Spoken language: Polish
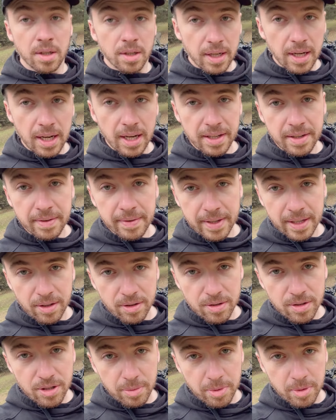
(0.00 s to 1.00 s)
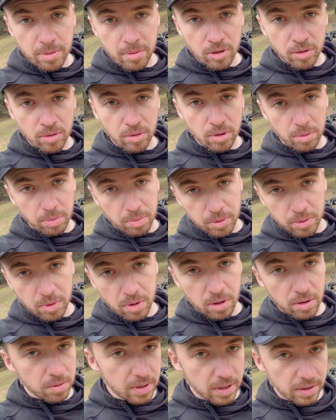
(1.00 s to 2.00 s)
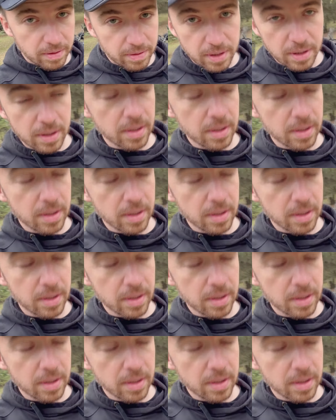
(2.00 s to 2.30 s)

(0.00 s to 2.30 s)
Ja nie wiem, jak rozgrzebię motor, to pół roku zawsze.